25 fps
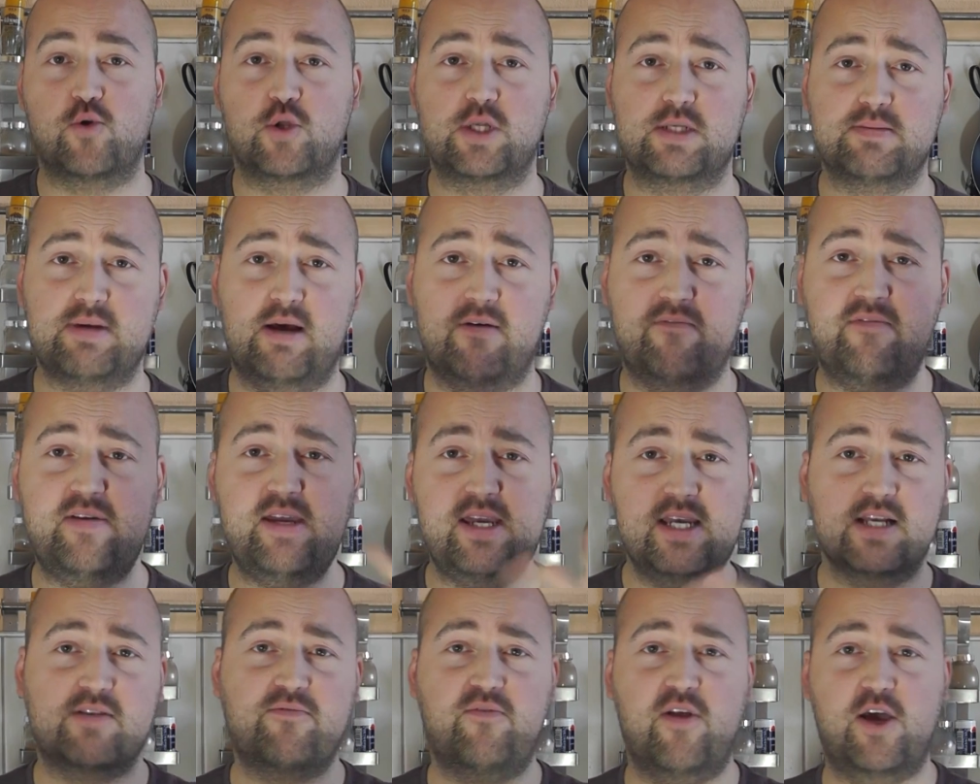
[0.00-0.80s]
Und zwar,
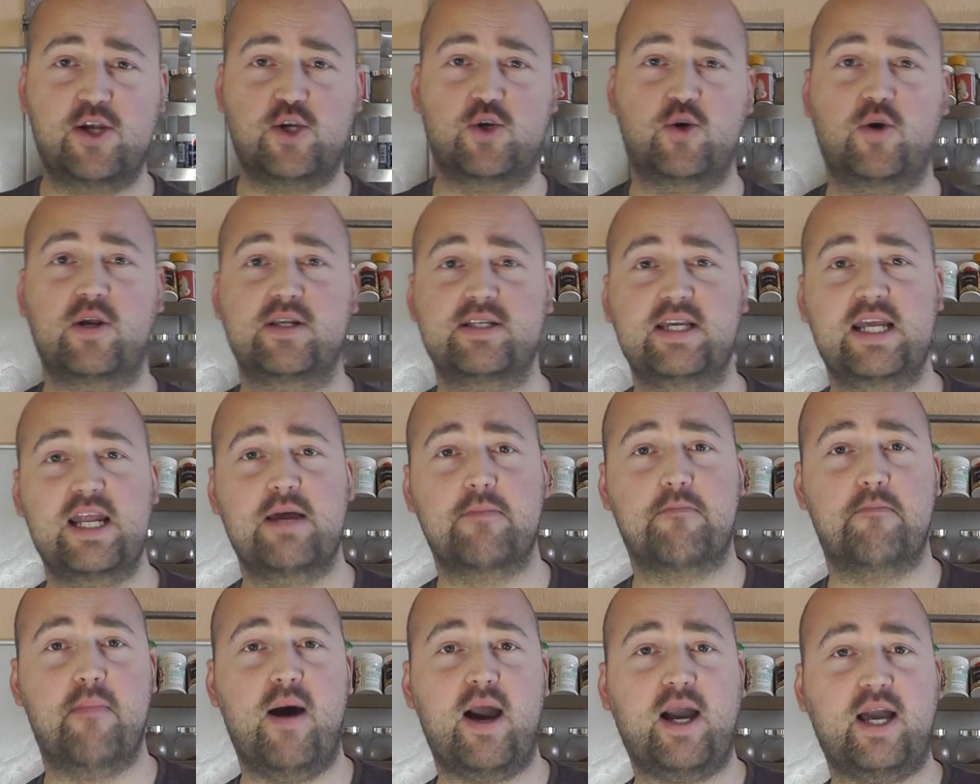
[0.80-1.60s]
wie ihr vielleicht schon gesehen
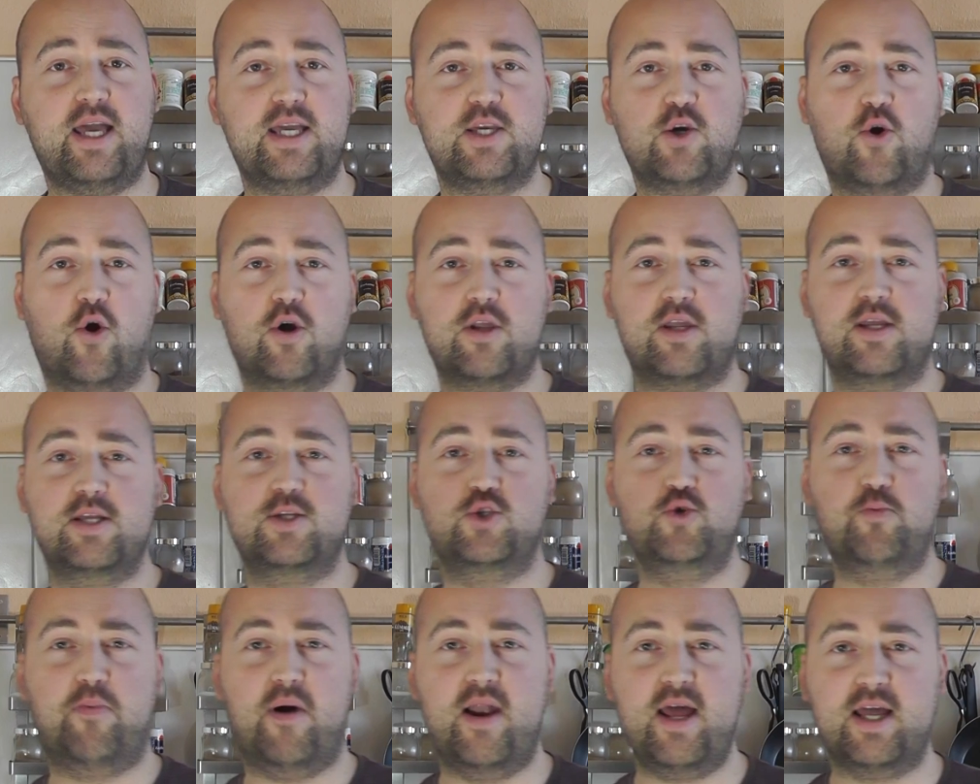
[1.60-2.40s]
habt, mache ich heute eine
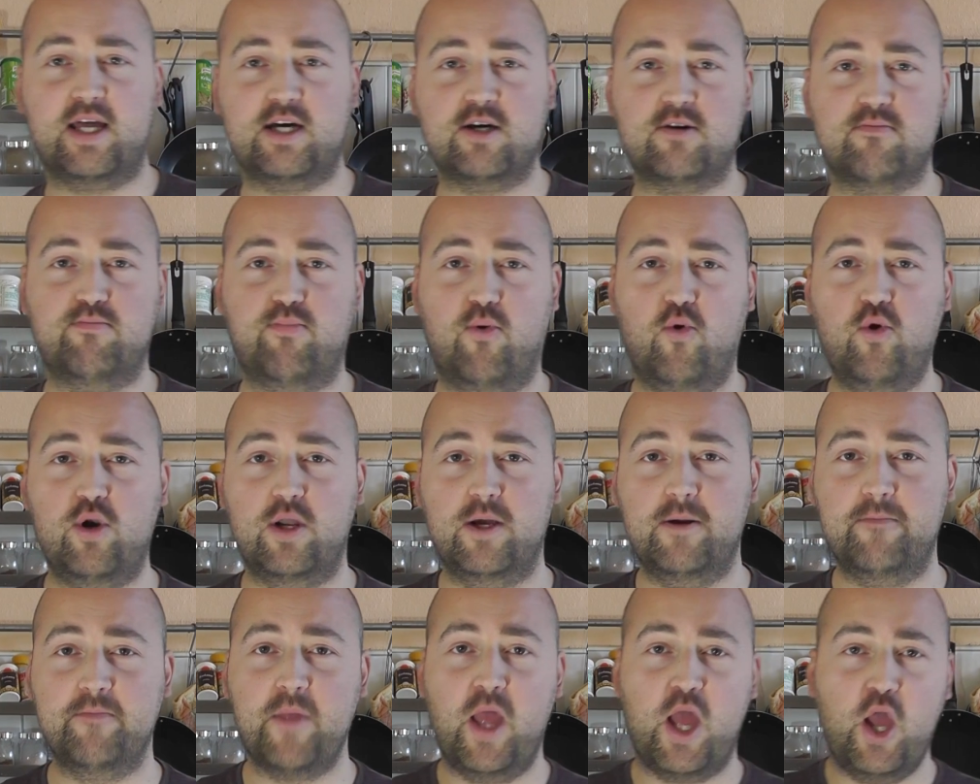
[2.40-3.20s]
super leckere
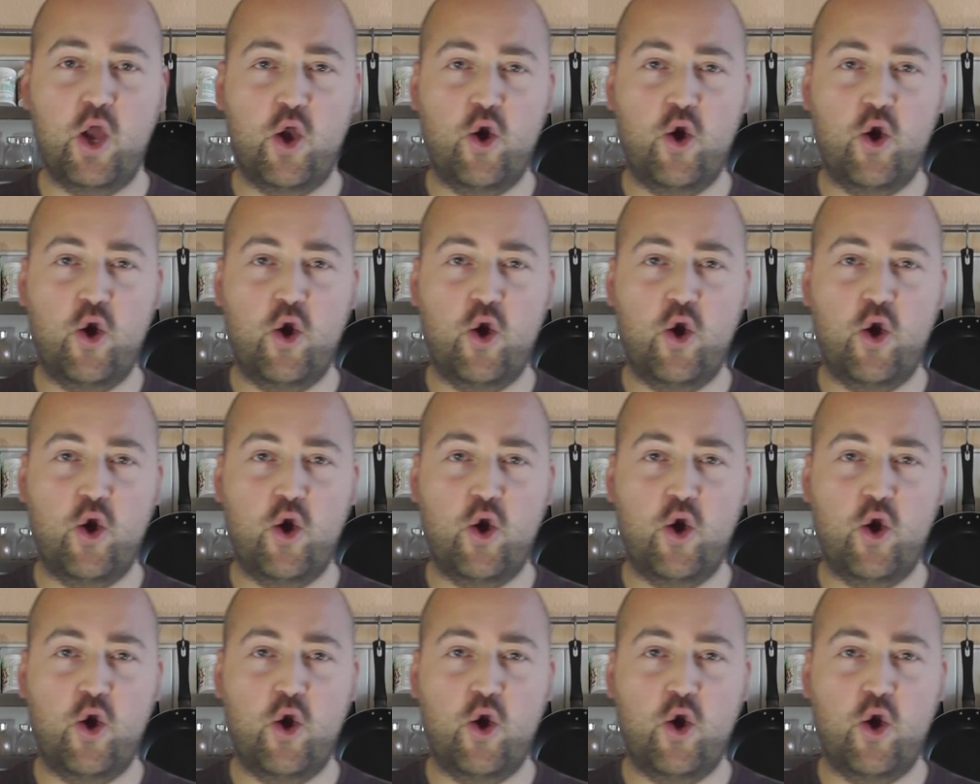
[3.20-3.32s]
Bowle.